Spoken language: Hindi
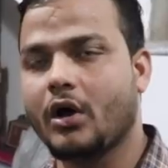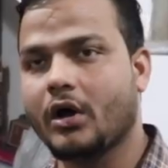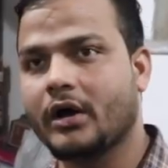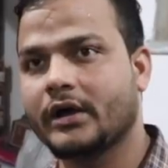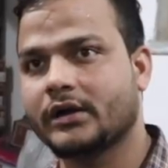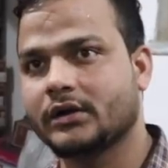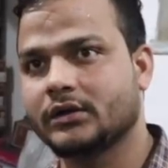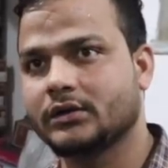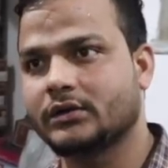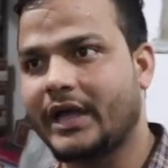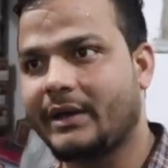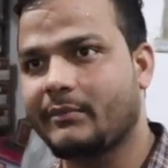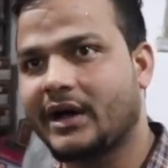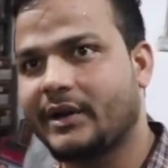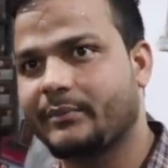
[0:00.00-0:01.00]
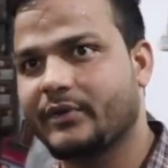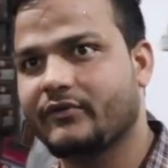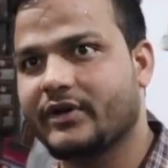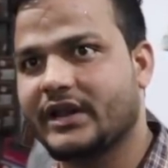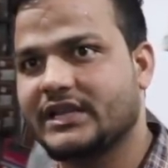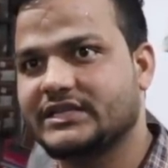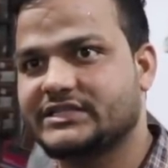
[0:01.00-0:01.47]
और एम
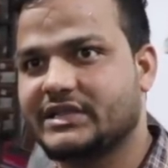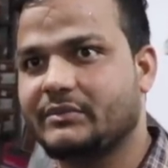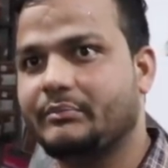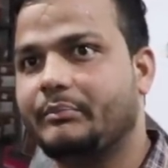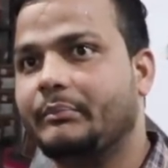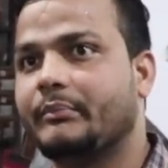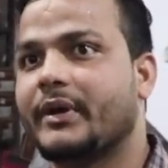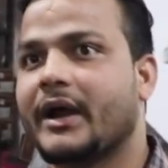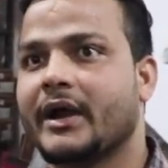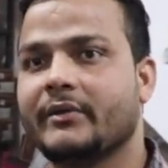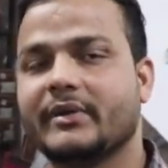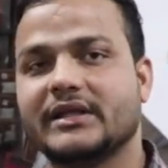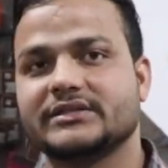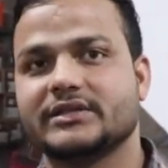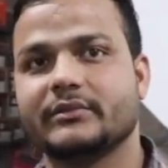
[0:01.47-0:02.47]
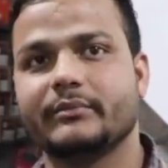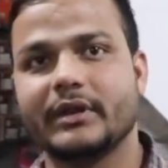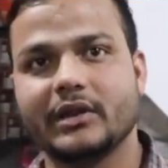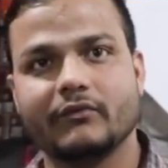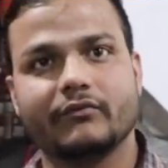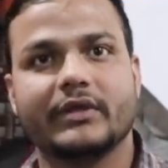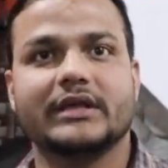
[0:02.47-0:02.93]
वगैरह ये सब ब्रांड मेंशन
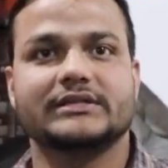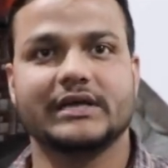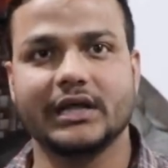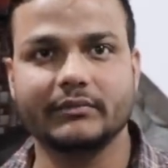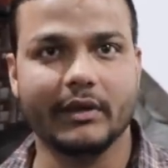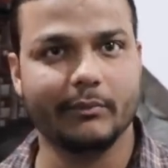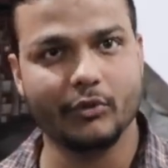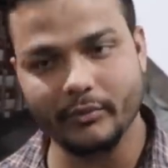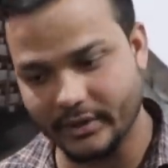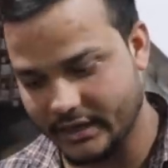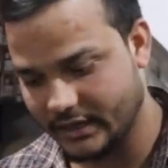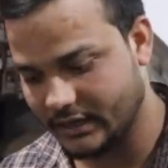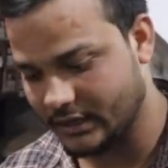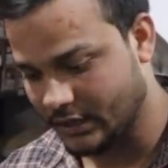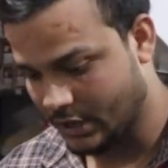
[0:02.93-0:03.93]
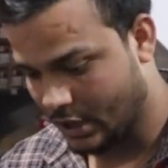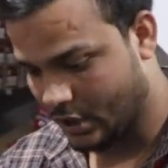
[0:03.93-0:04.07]
बिल के साथ आपको मिलेगा